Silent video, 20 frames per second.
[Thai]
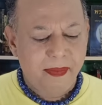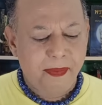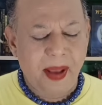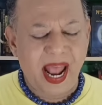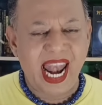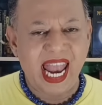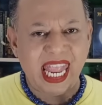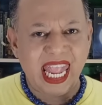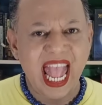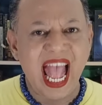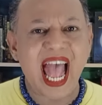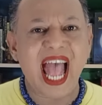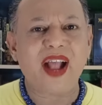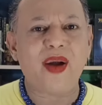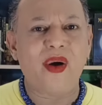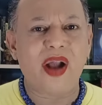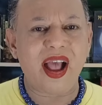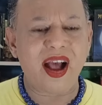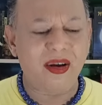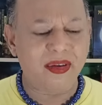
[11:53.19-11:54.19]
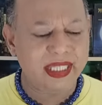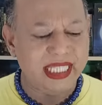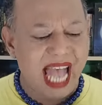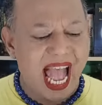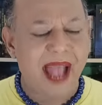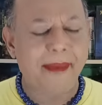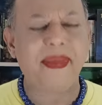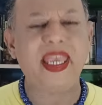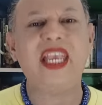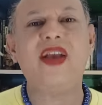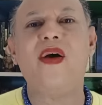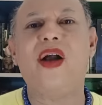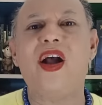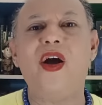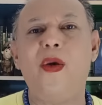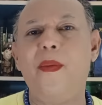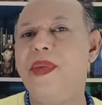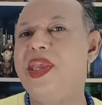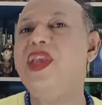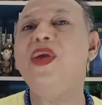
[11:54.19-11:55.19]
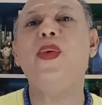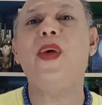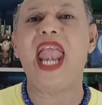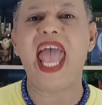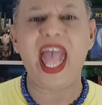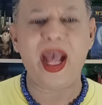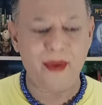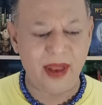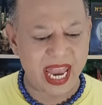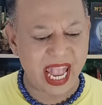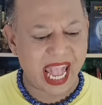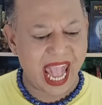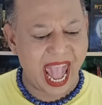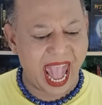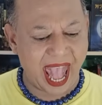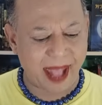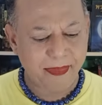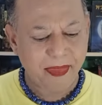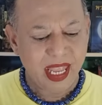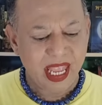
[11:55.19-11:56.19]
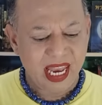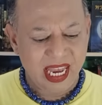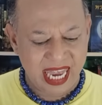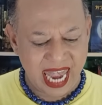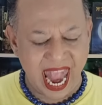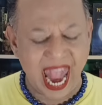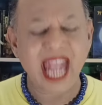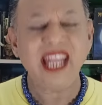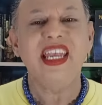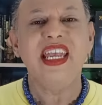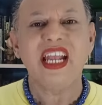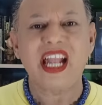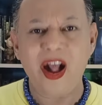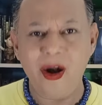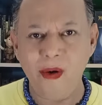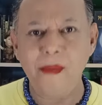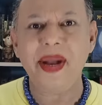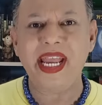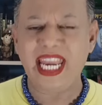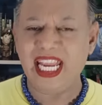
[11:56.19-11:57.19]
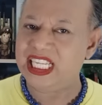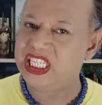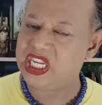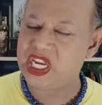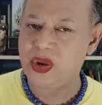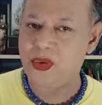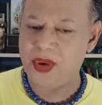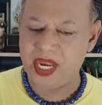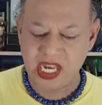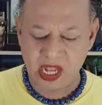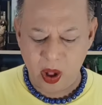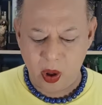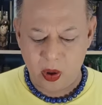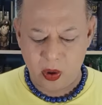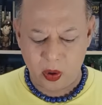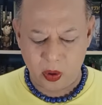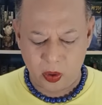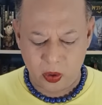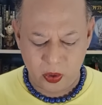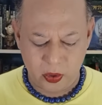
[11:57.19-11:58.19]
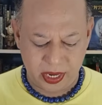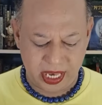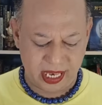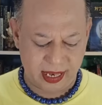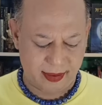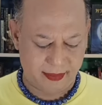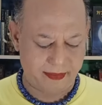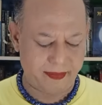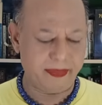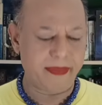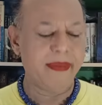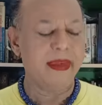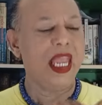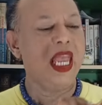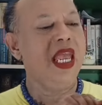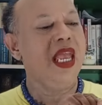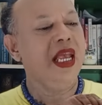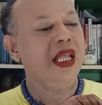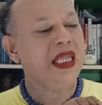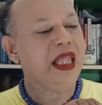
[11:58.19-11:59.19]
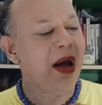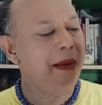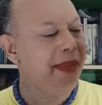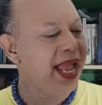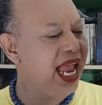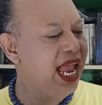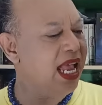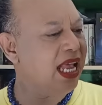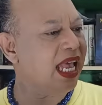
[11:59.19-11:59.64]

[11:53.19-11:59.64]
ภรรยาของเขาสามีของเขาไม่อยู่แล้วนะคะนะเข้ามาในชีวิตของคุณต่อมา